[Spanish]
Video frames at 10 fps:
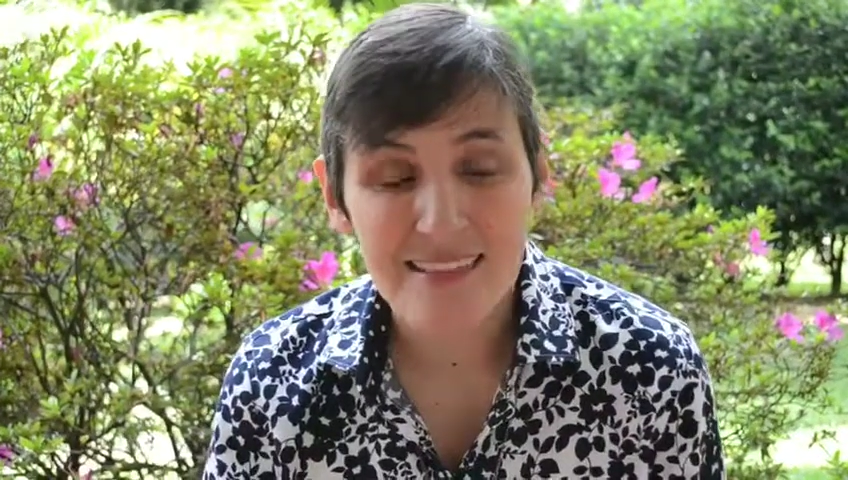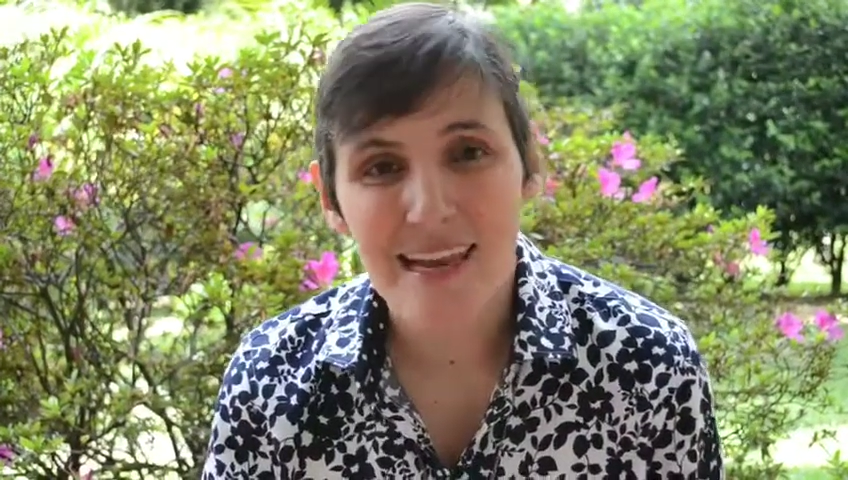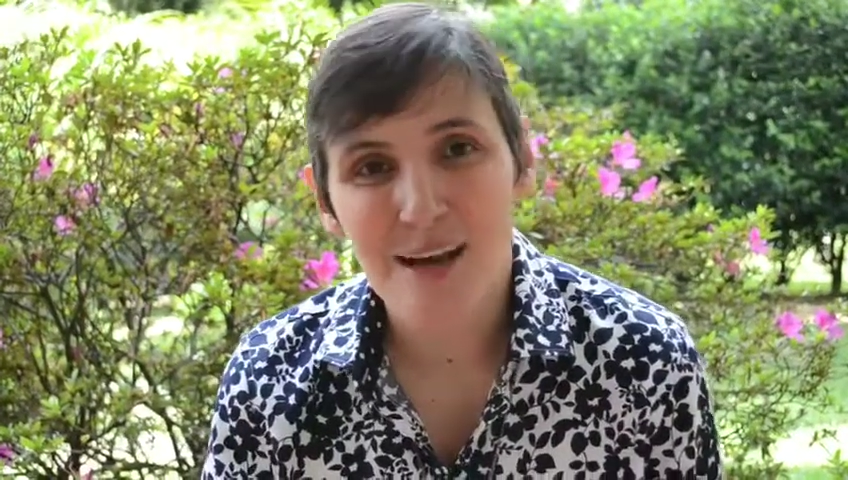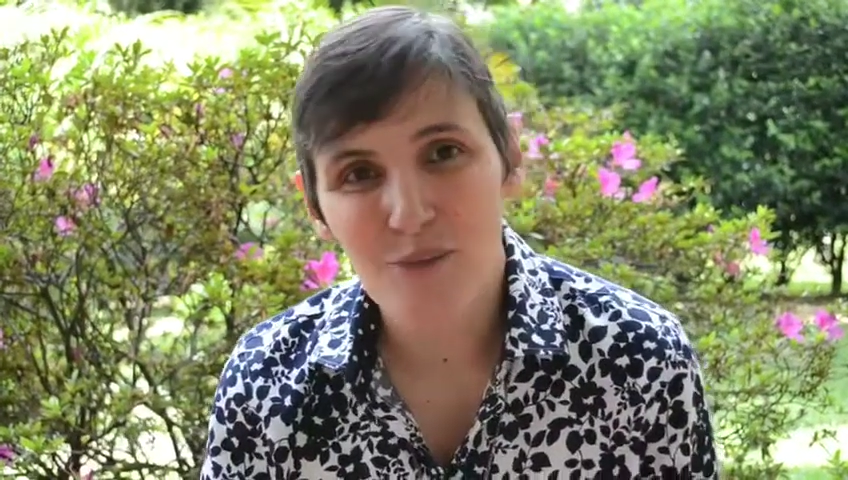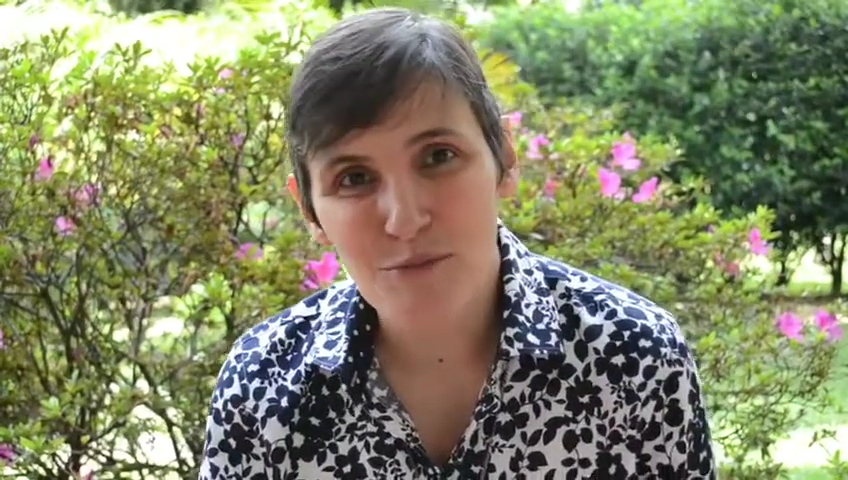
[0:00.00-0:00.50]

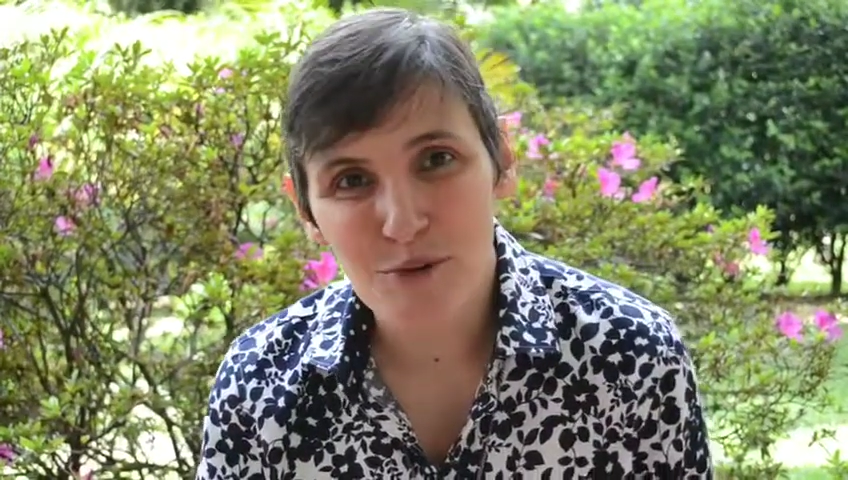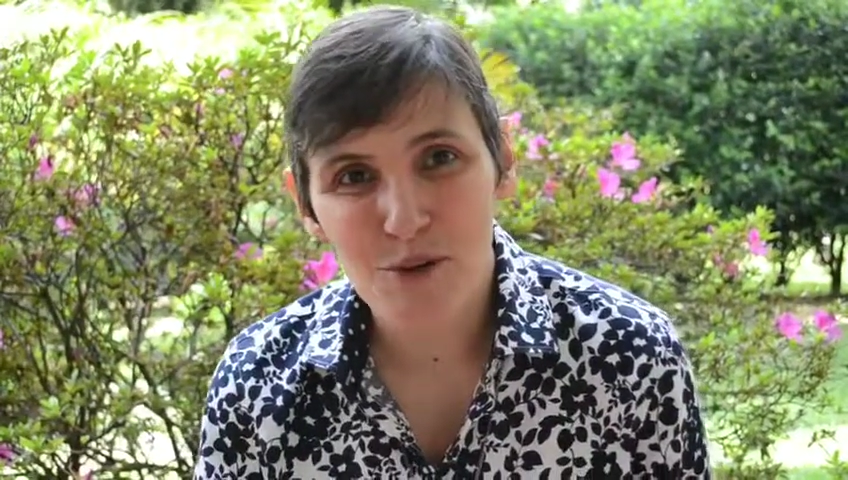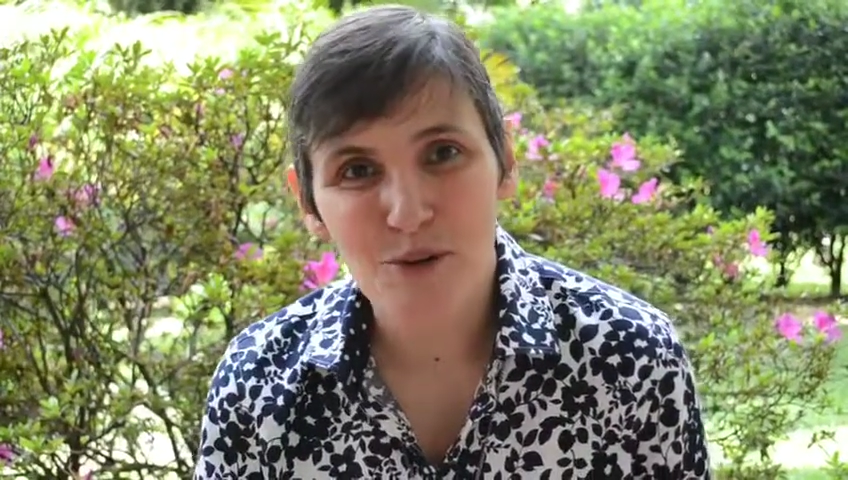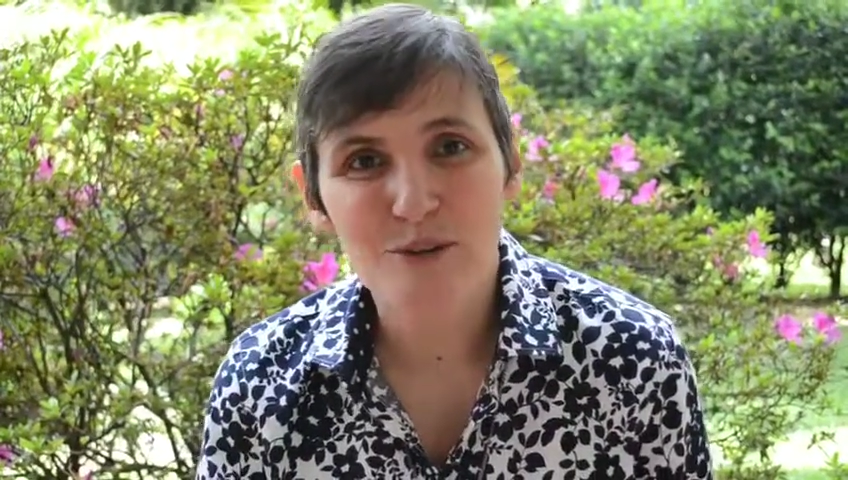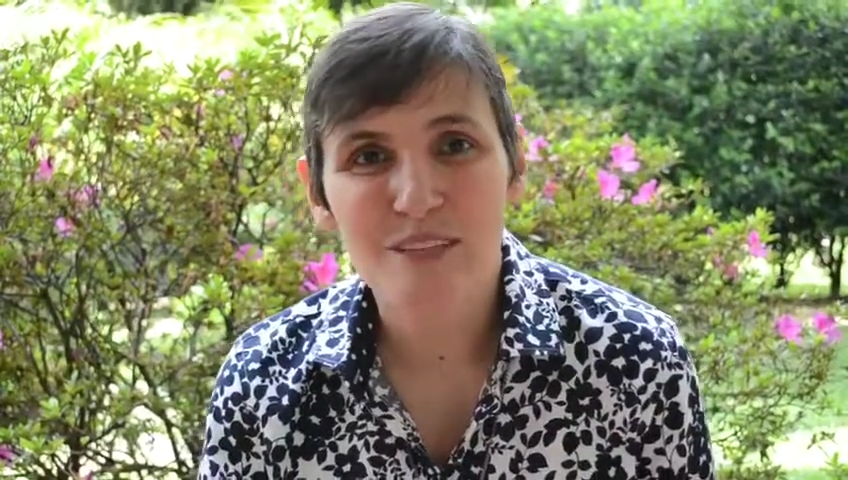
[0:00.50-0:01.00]
de la
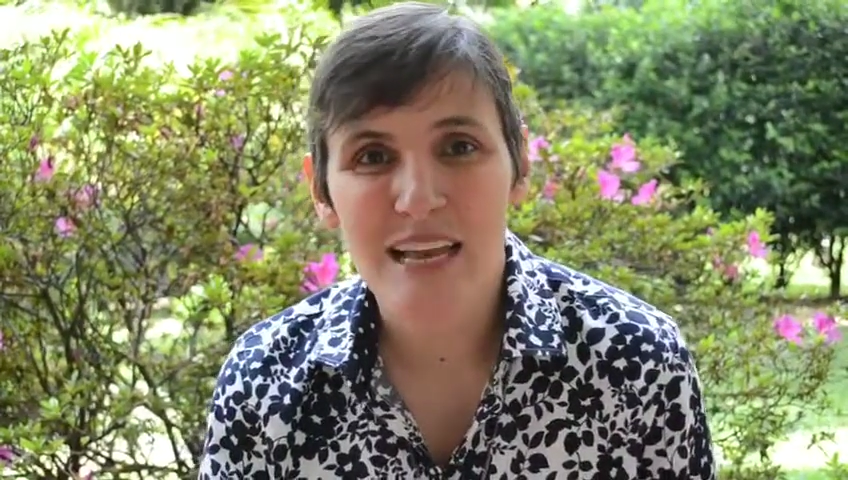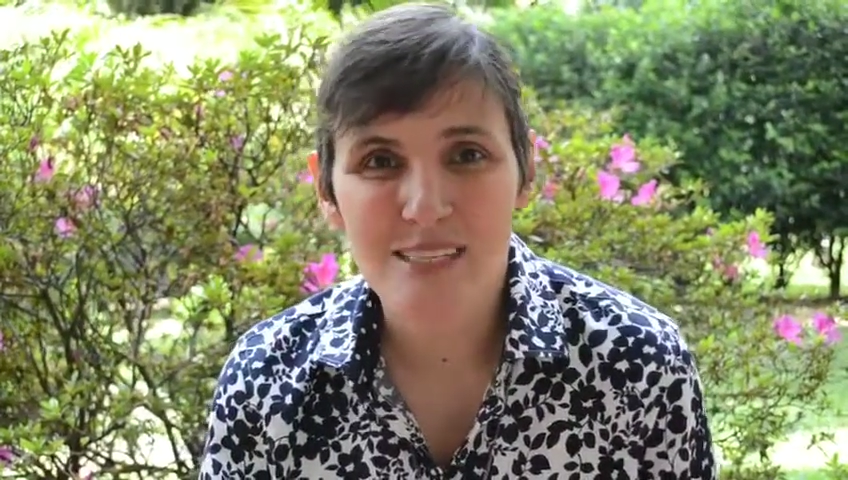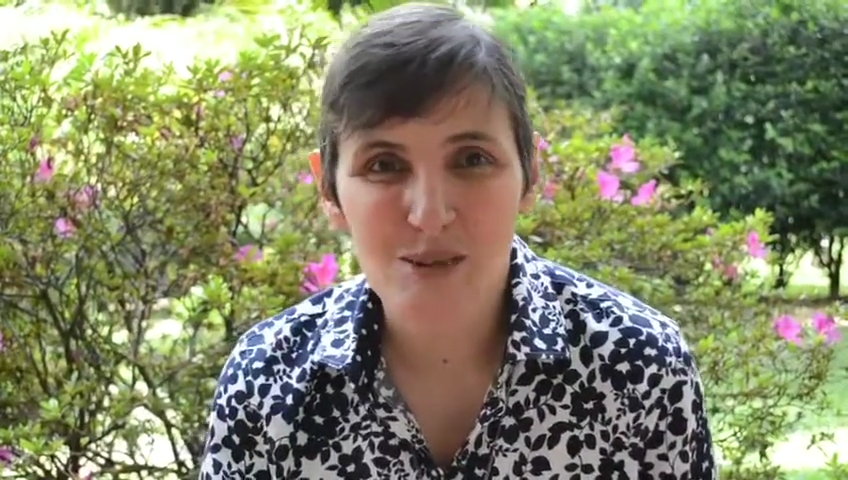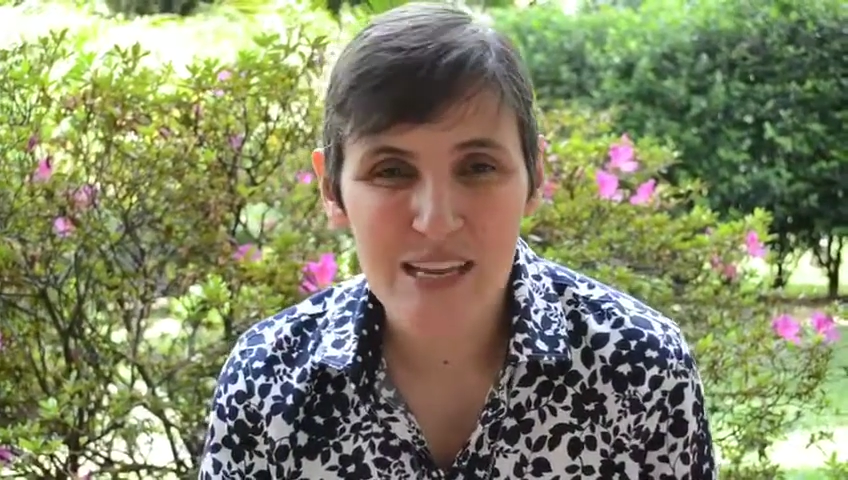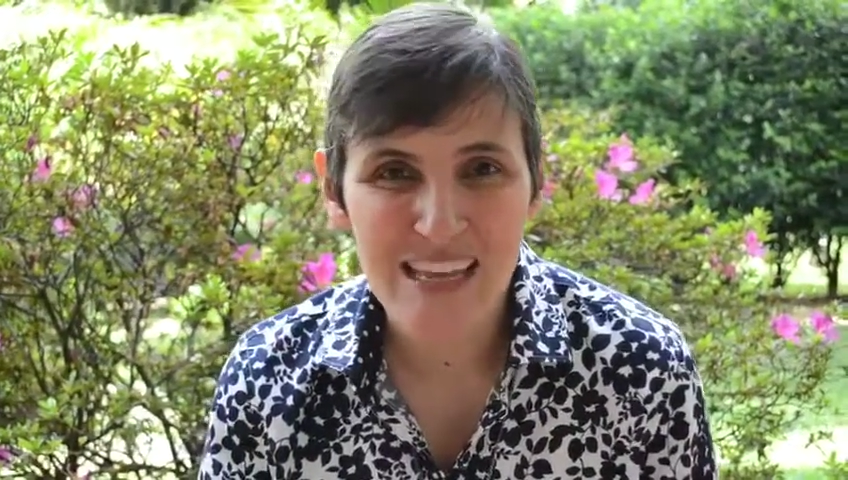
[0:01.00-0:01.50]
comunión, de
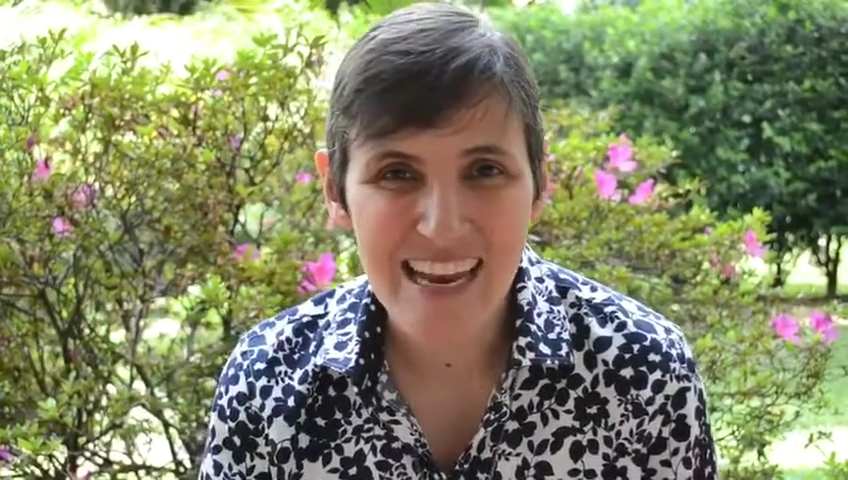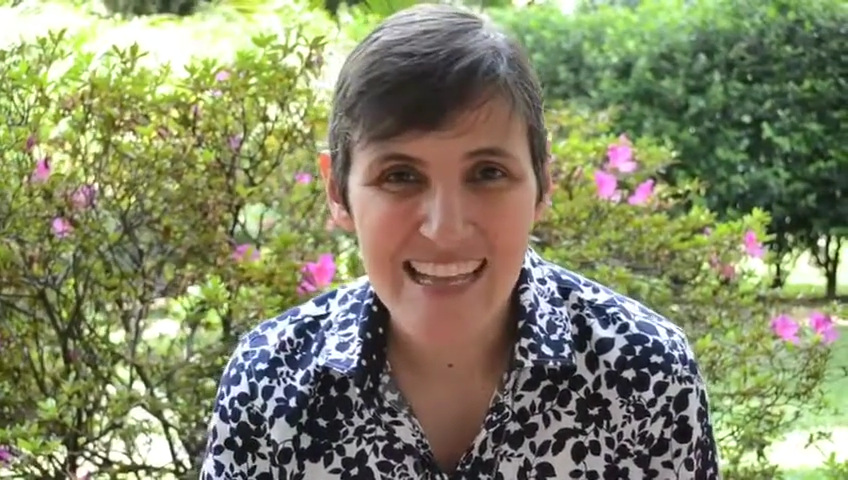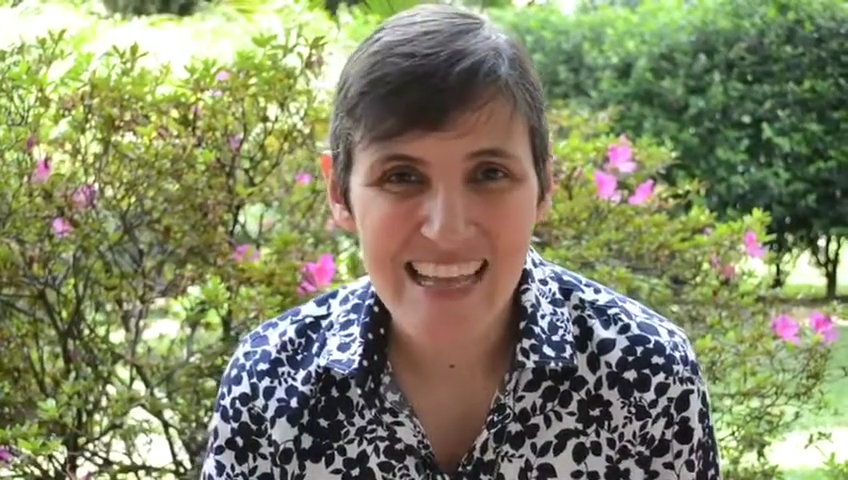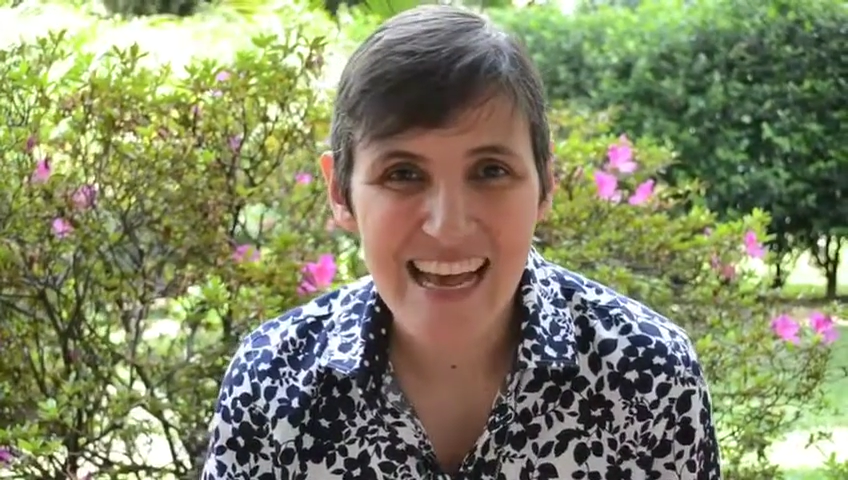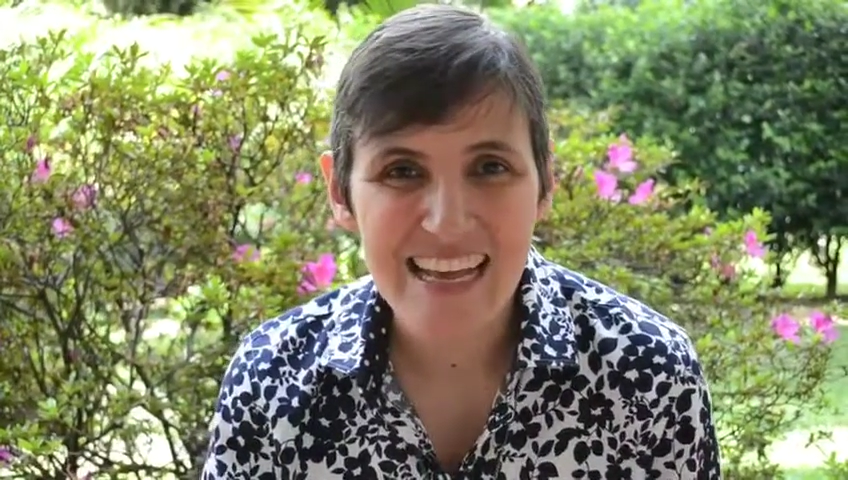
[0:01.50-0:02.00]
la
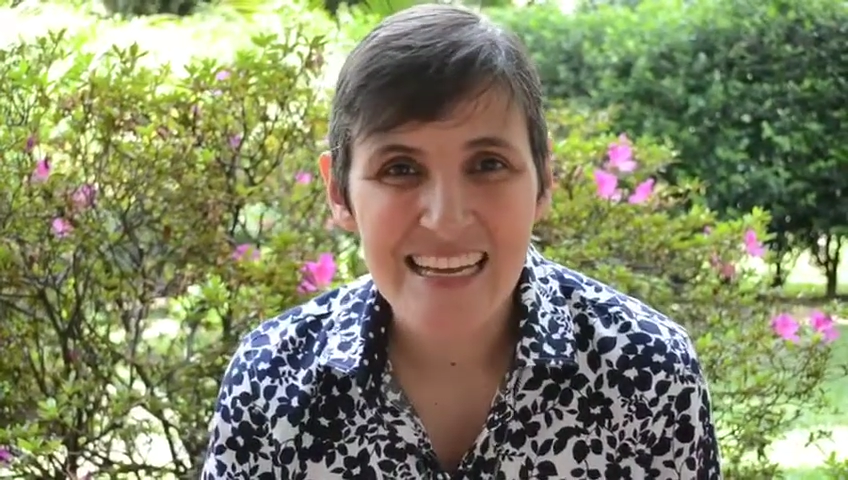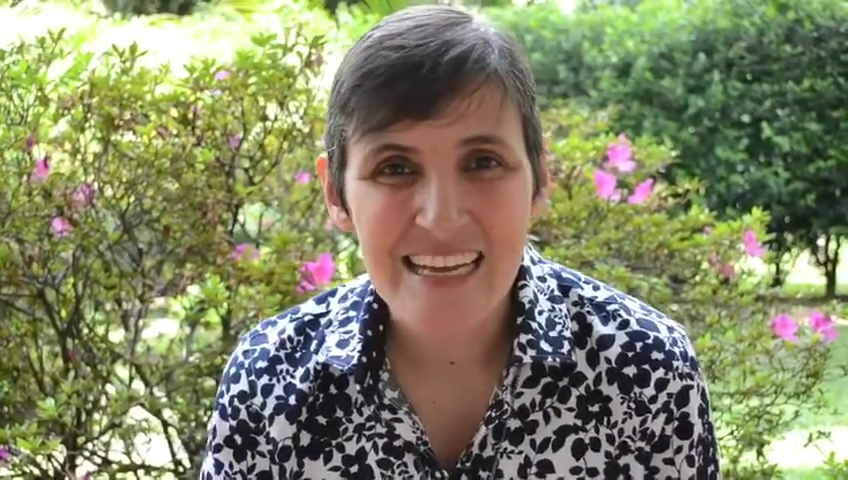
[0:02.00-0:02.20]
solidaridad,